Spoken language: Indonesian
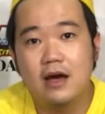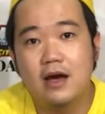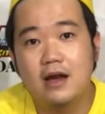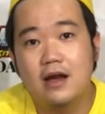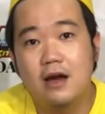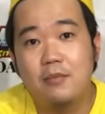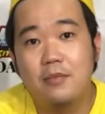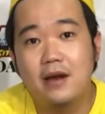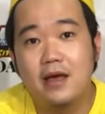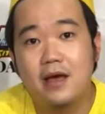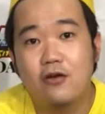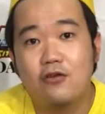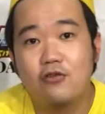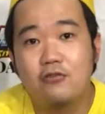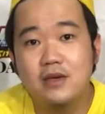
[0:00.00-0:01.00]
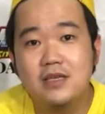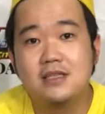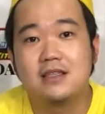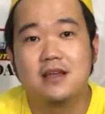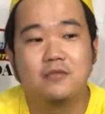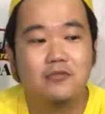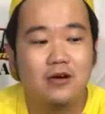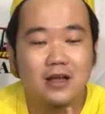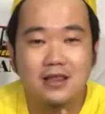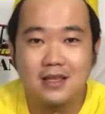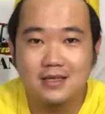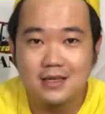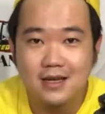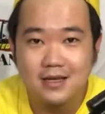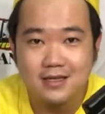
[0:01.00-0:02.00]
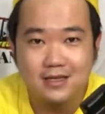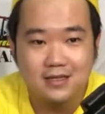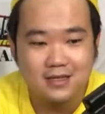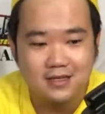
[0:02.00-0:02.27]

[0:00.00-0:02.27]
harga paling ekonomis tabung atas guys.